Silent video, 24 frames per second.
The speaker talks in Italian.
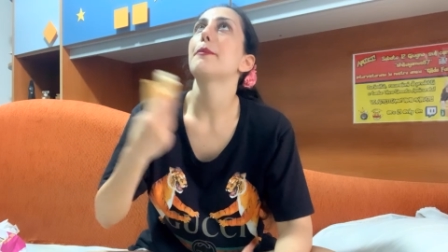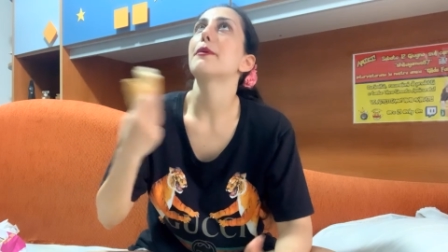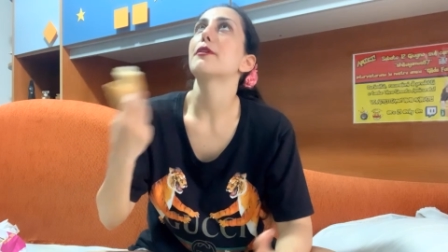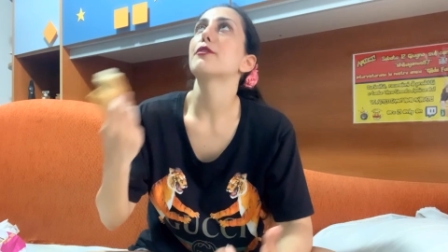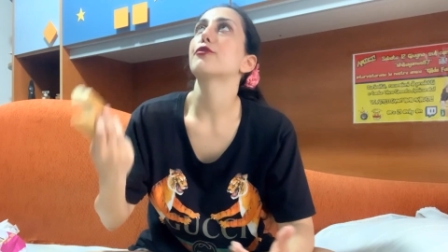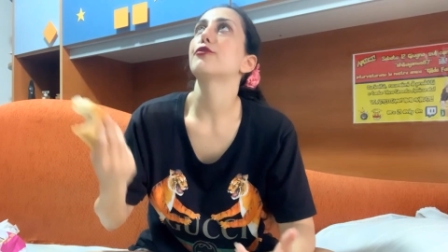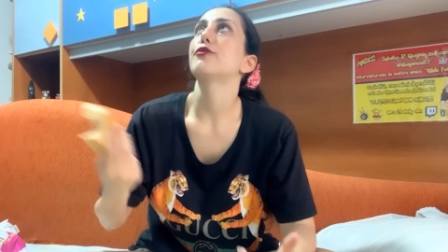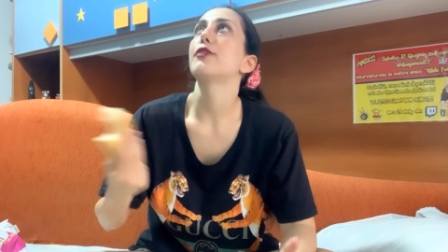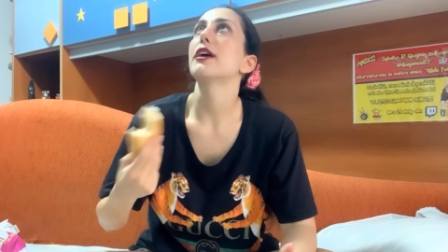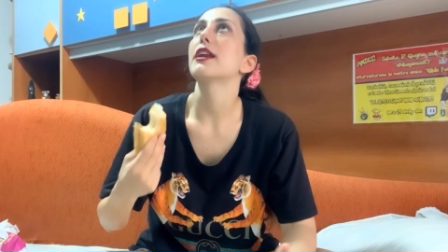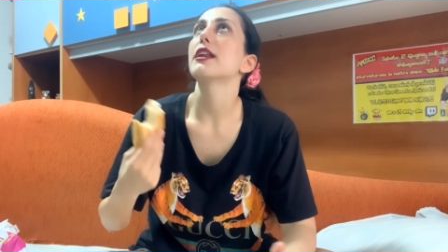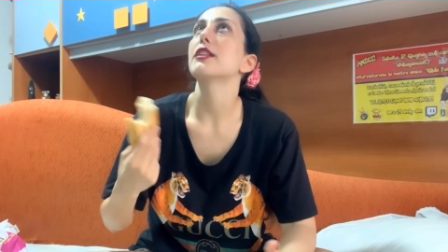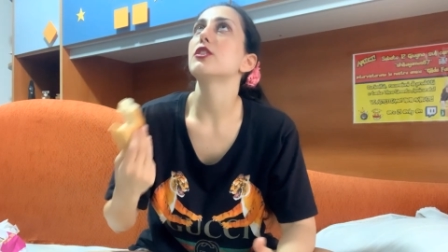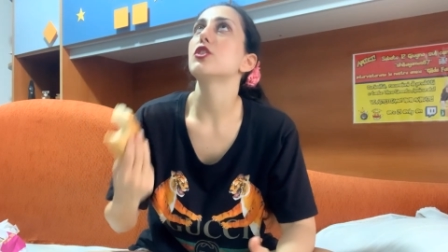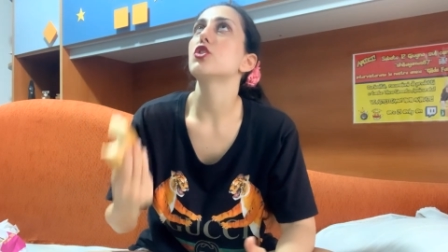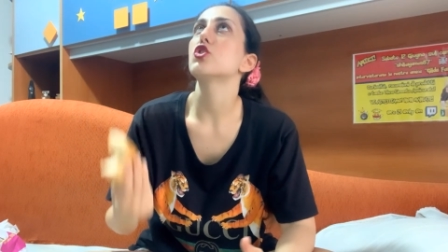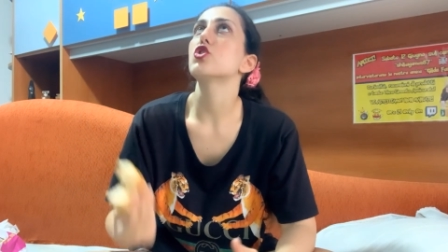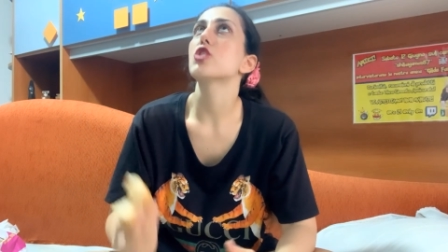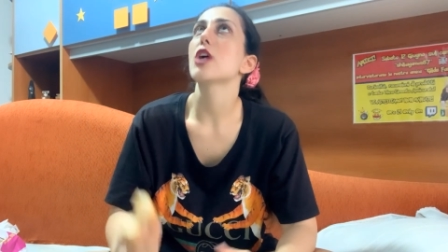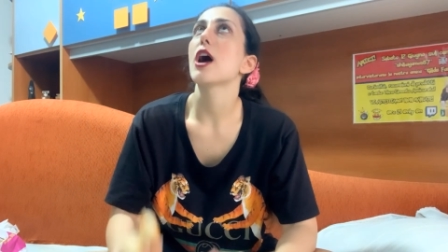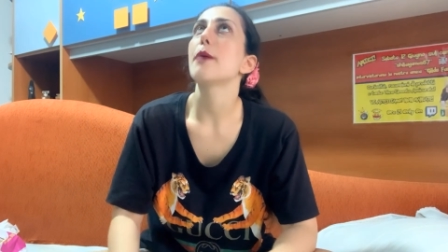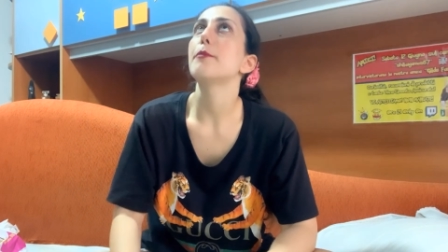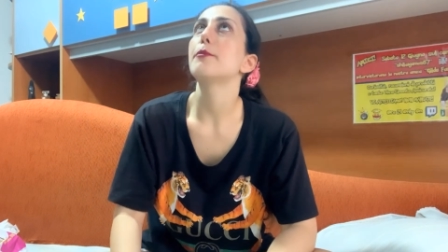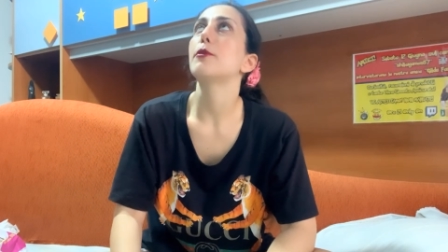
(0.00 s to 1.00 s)
fare,
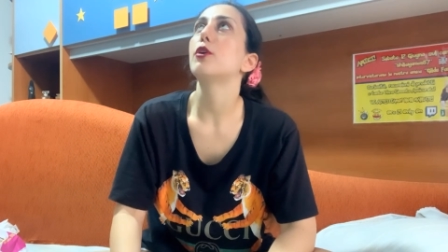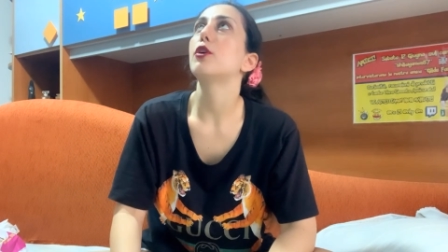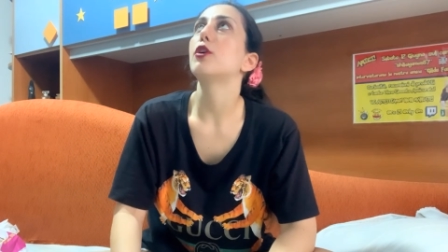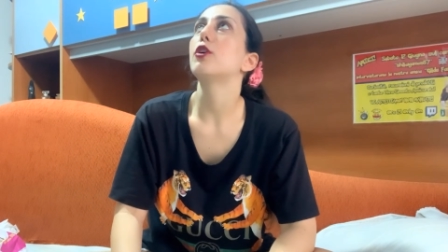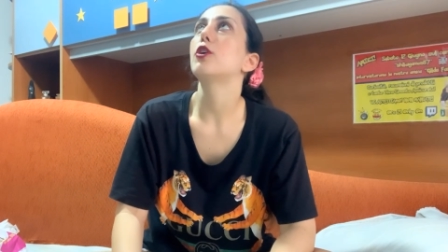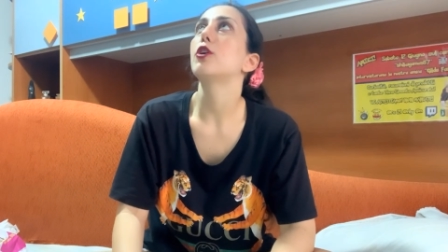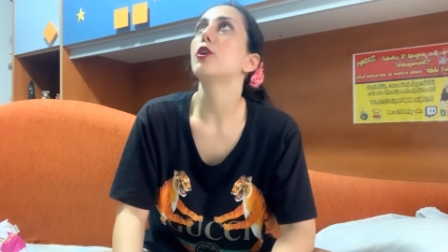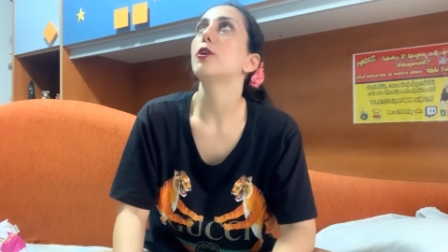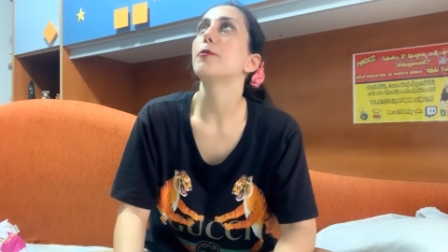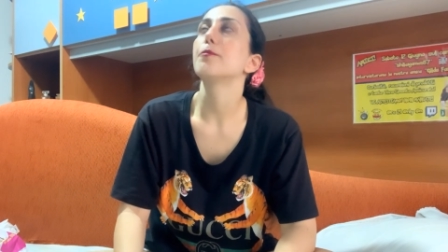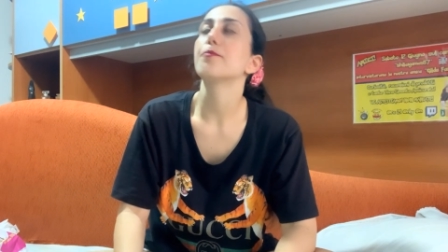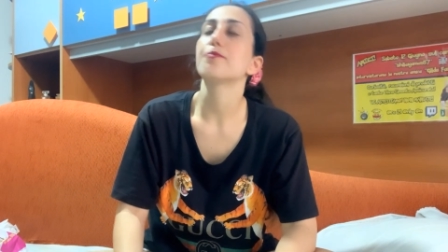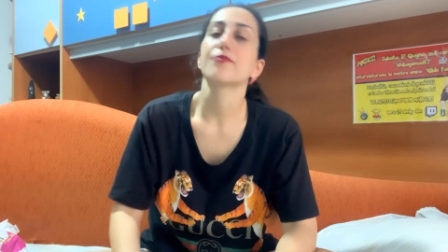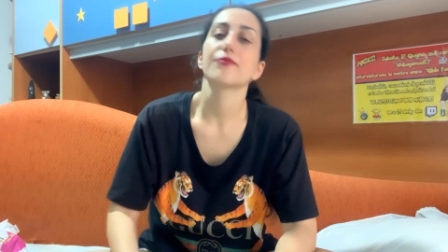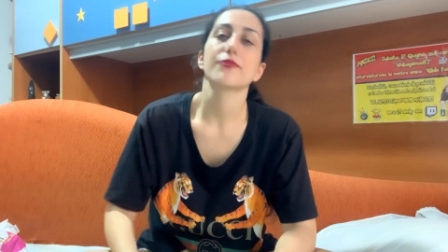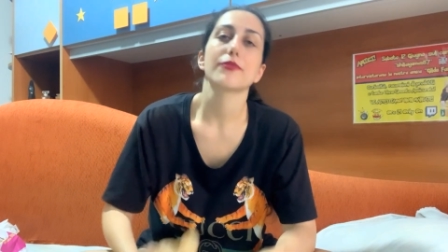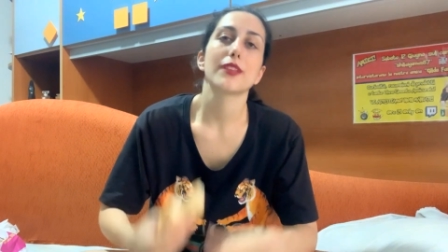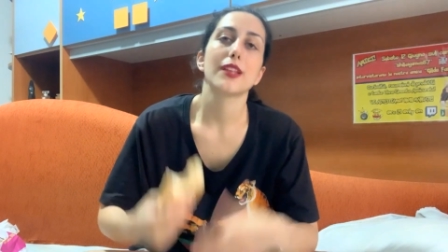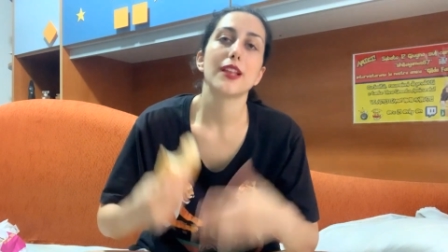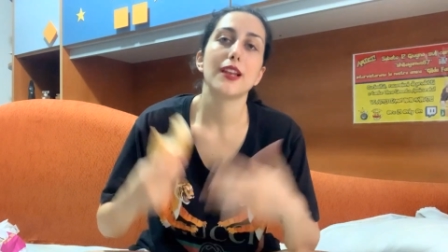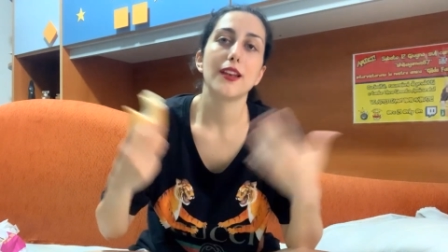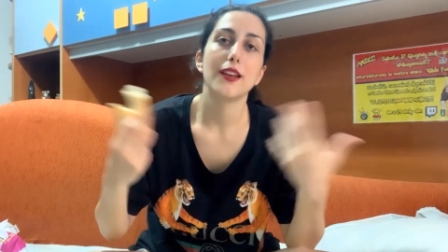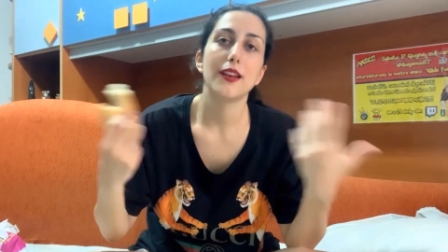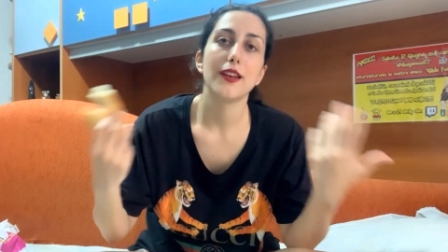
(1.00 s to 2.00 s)
diciamo,
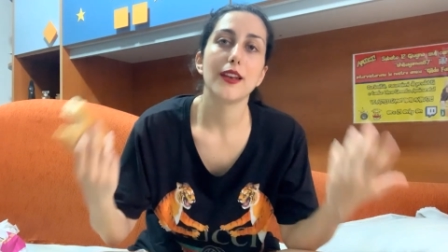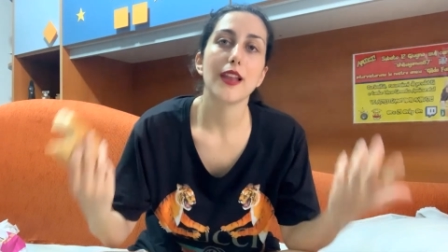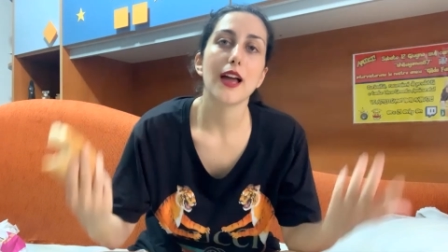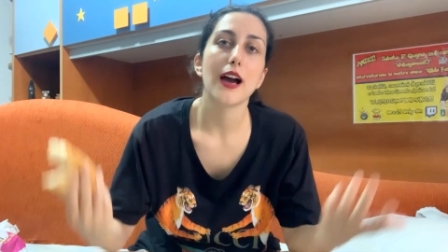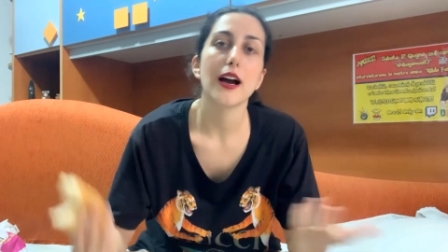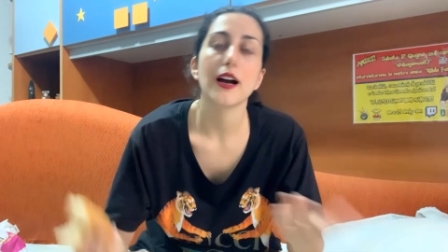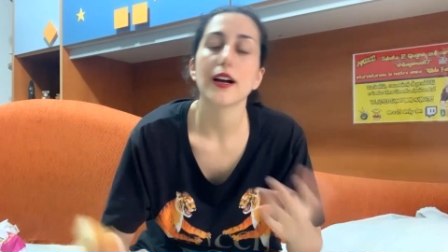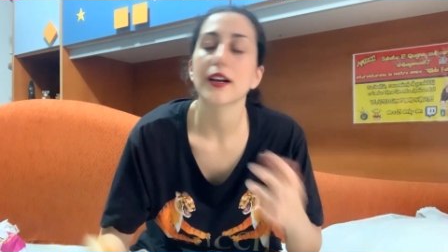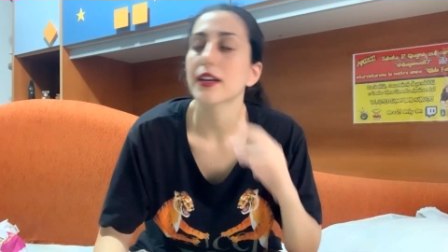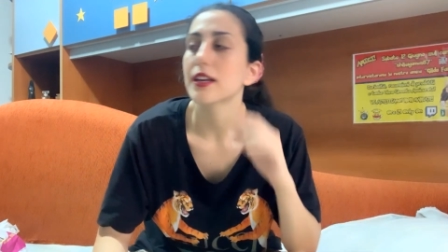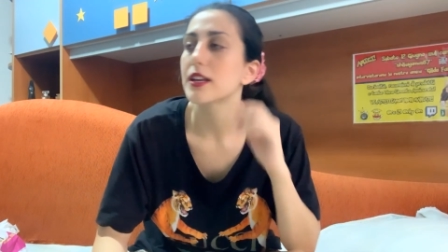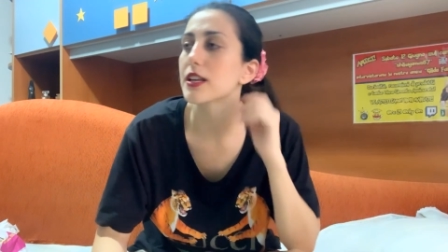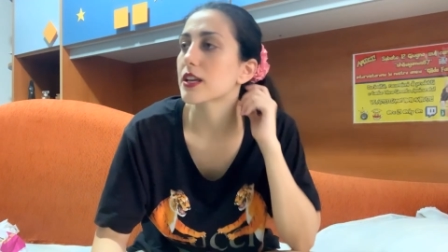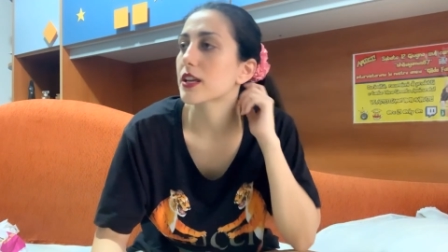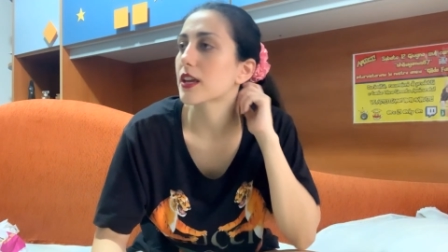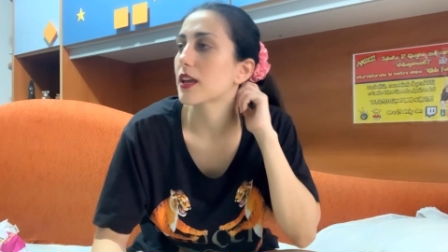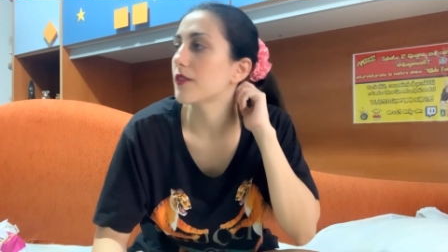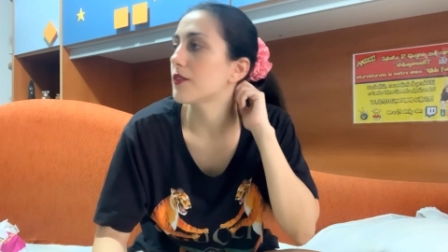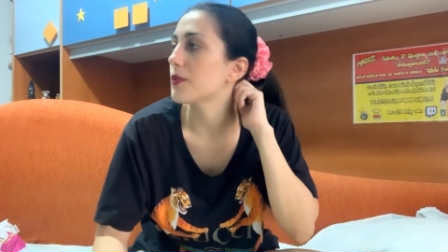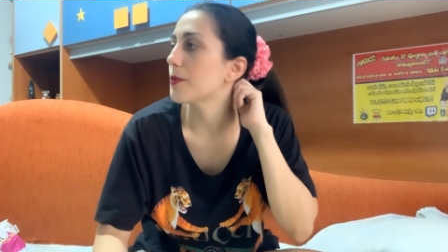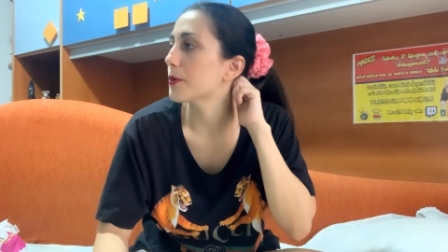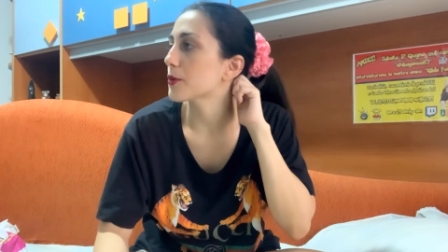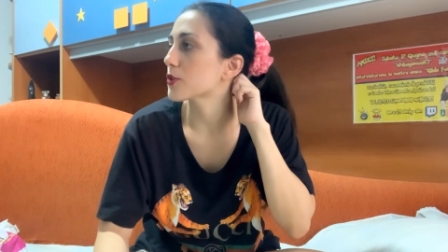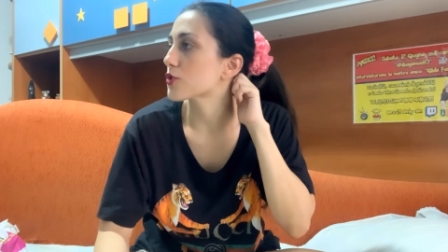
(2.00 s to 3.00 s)
la, che, che
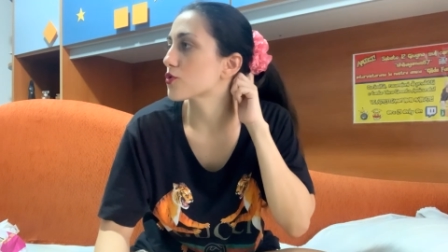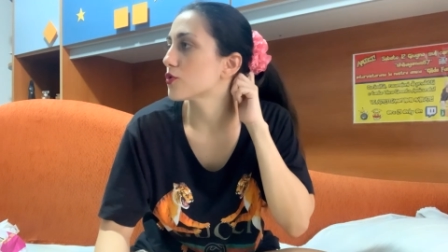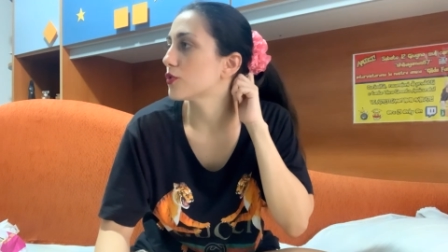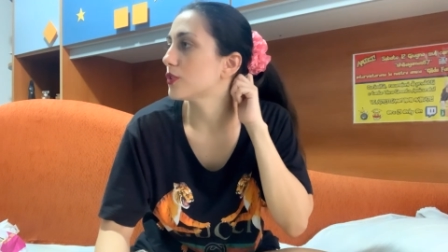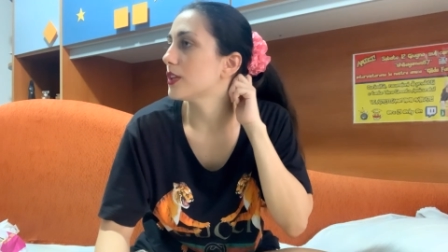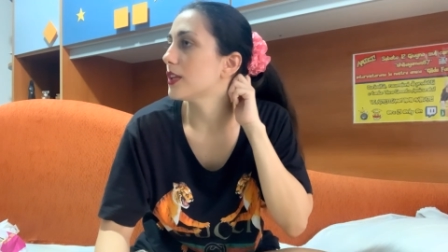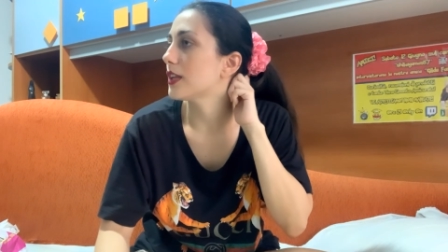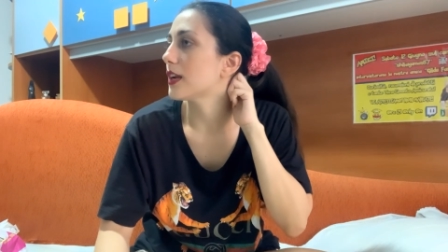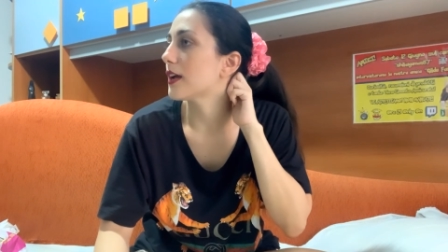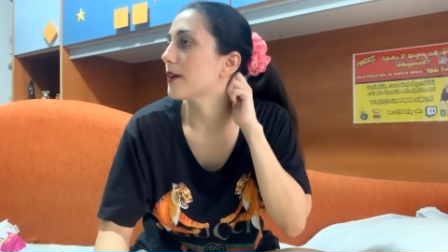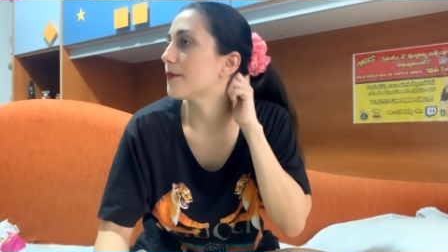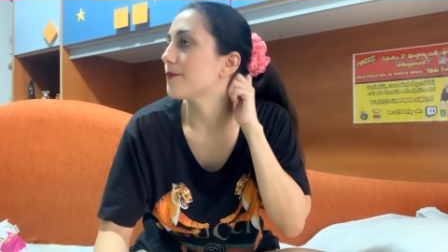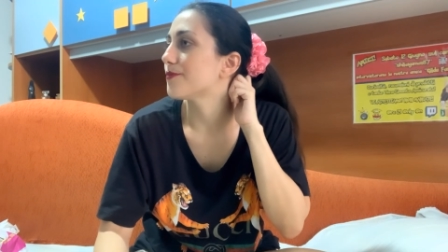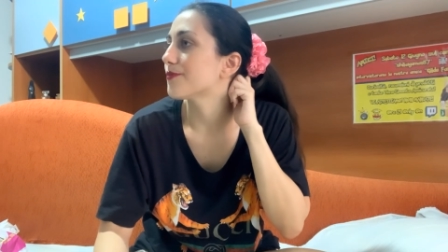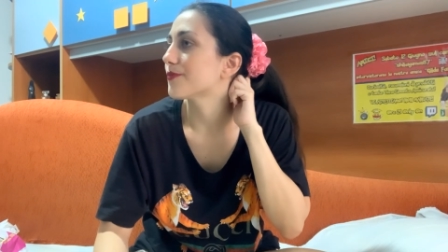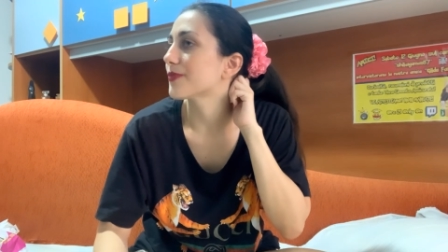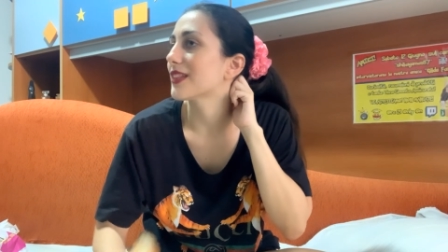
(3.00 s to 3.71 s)
vi posso dire,